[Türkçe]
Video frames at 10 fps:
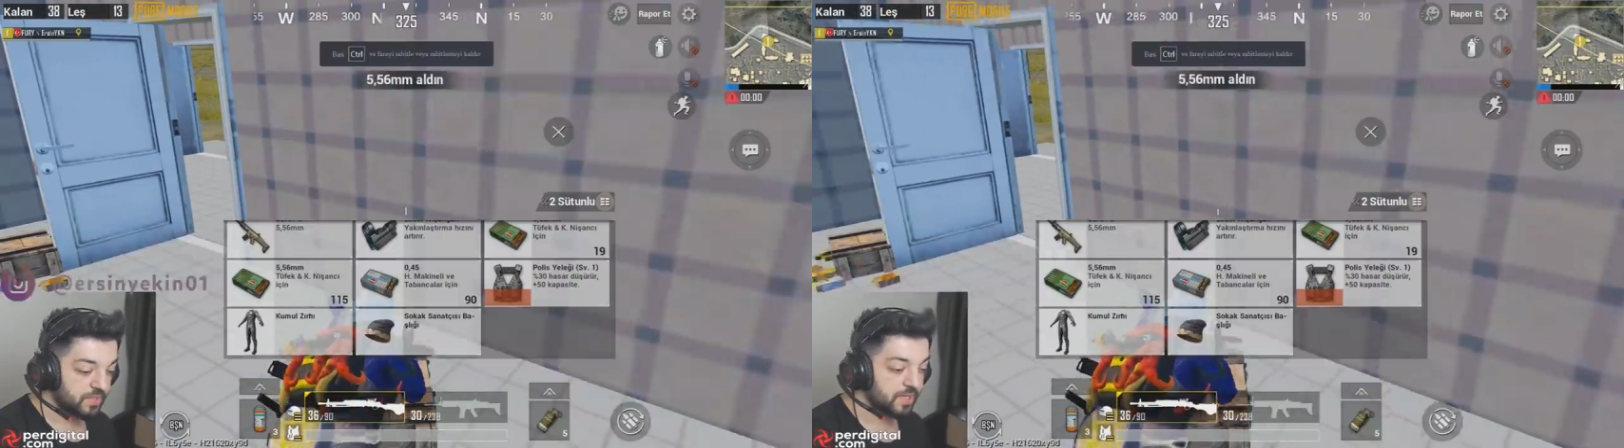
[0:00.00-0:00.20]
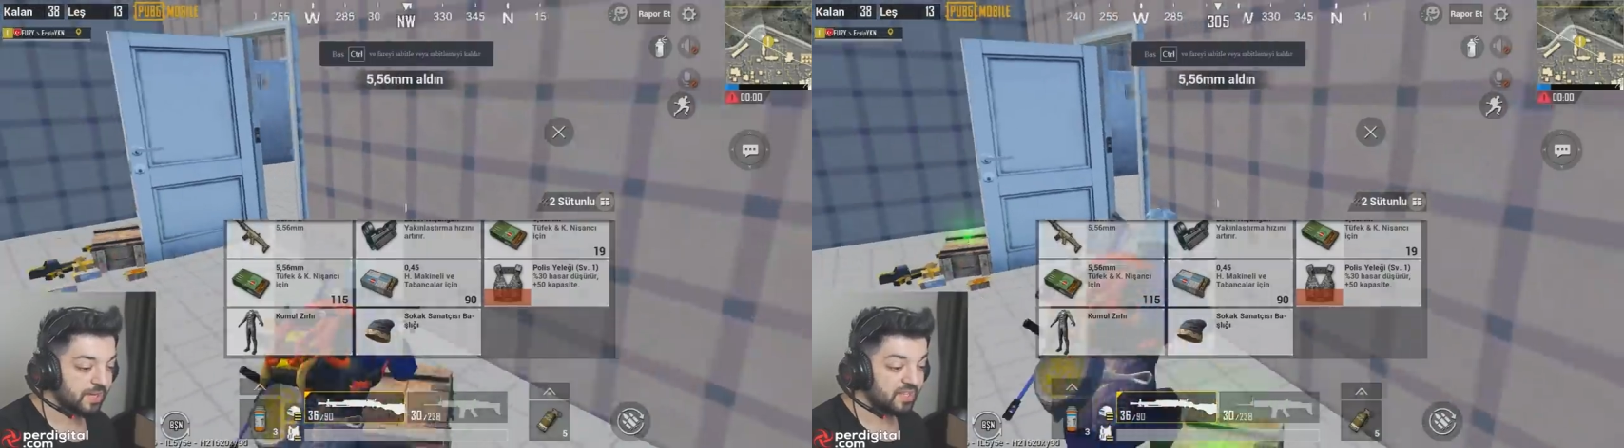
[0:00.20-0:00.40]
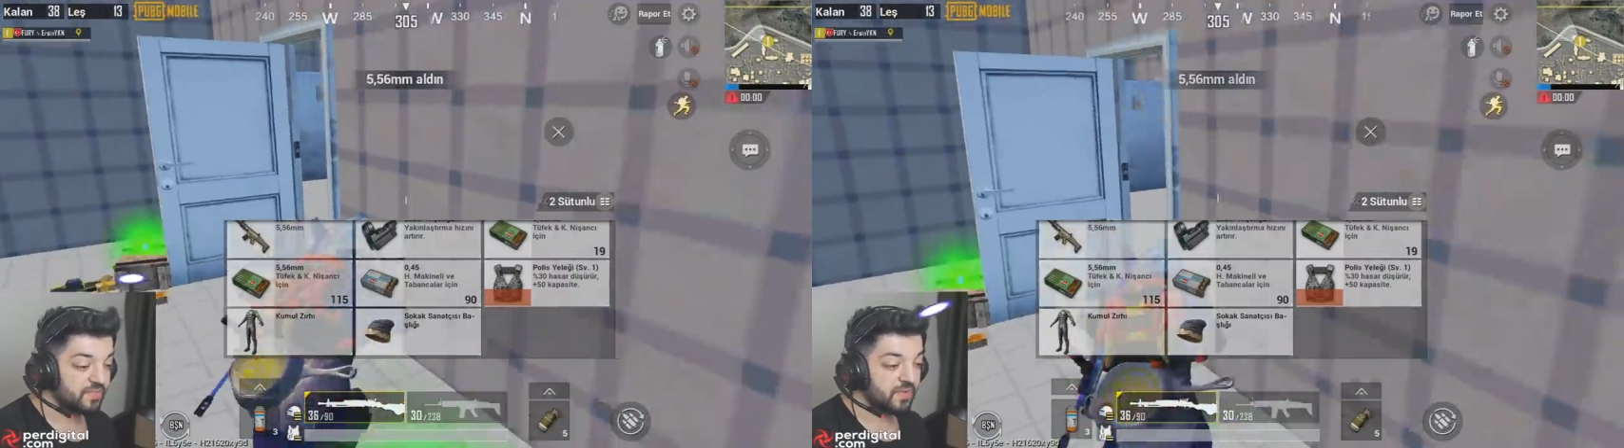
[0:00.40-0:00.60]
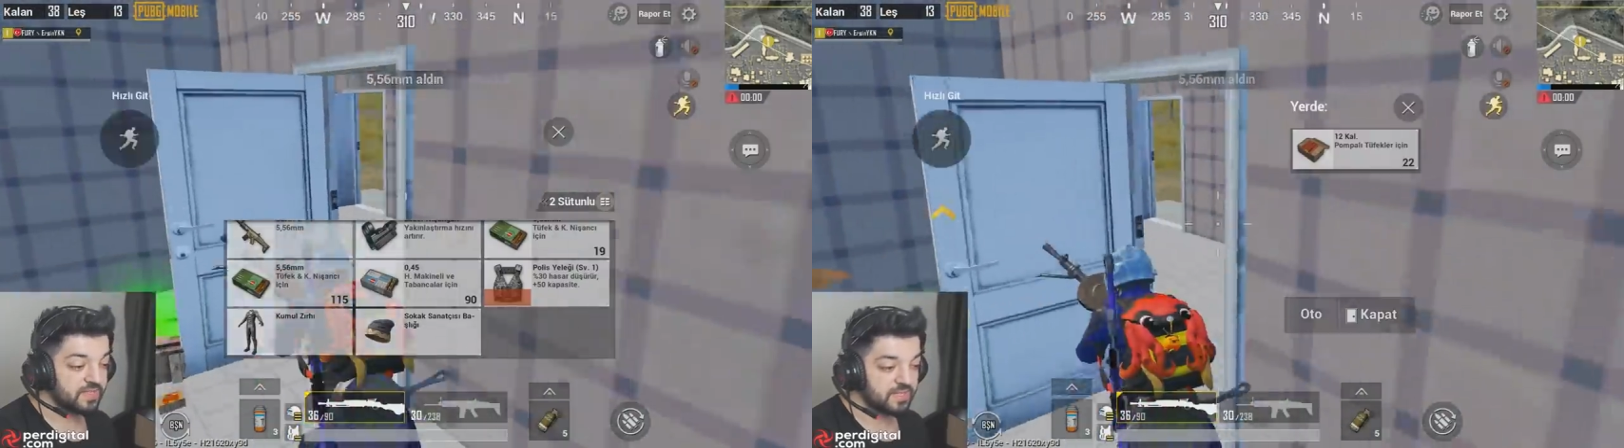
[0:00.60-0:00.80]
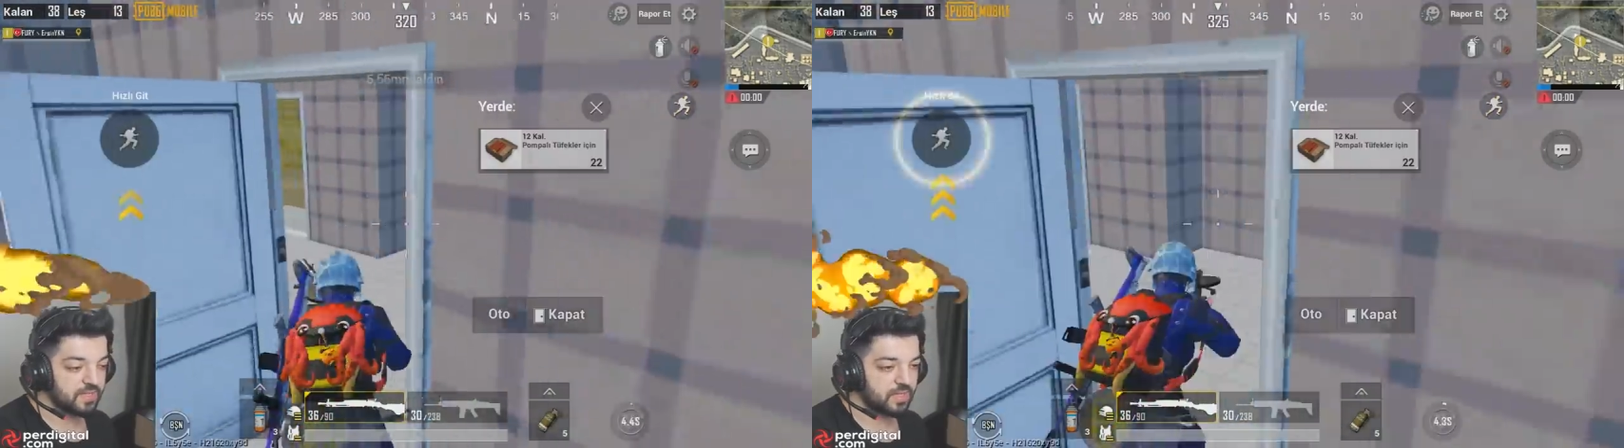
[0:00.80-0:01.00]
556
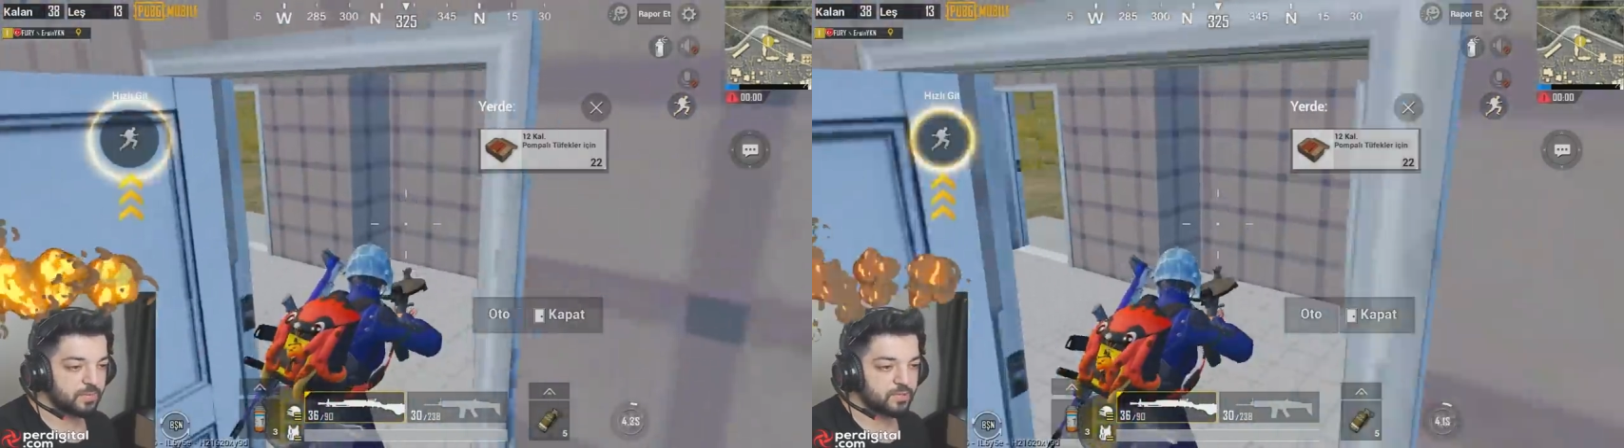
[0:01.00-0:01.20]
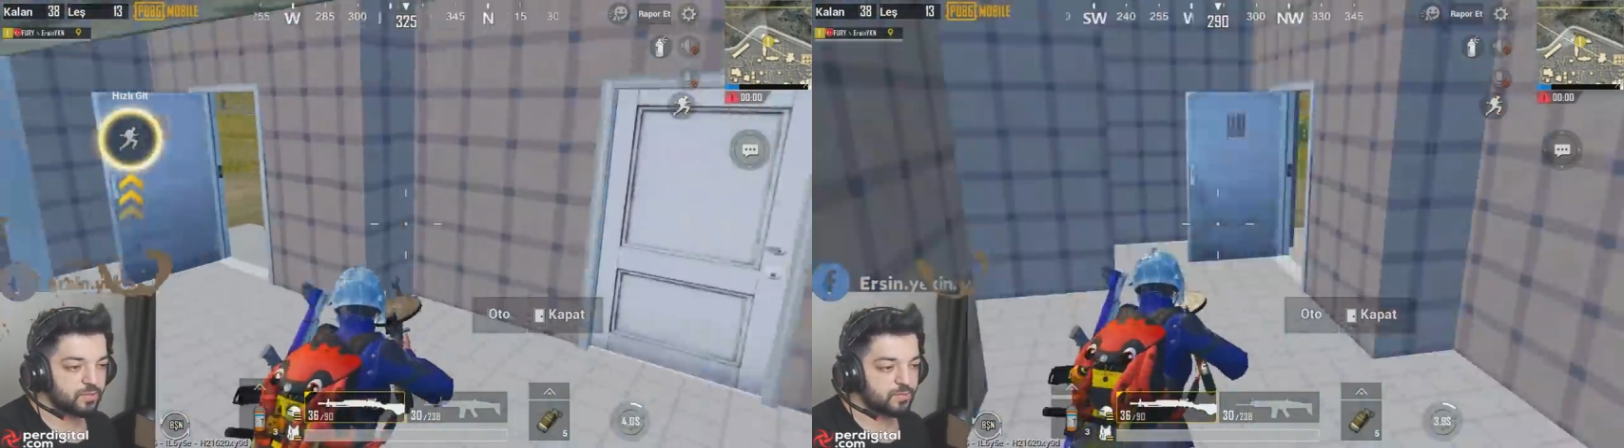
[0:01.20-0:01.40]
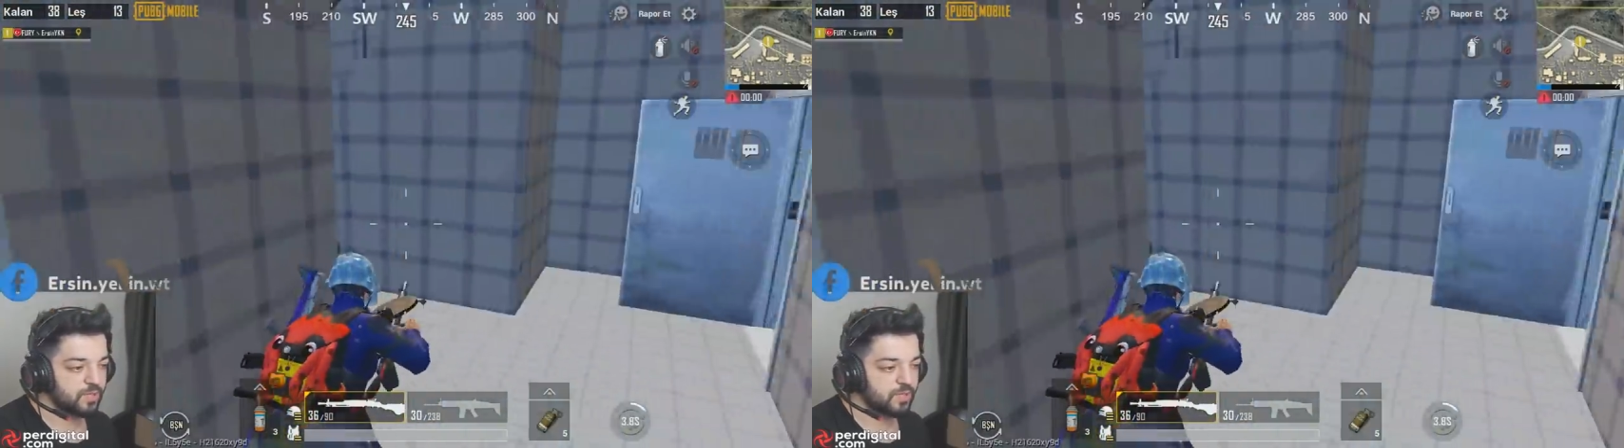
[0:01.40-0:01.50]
fazladan almak istiyorum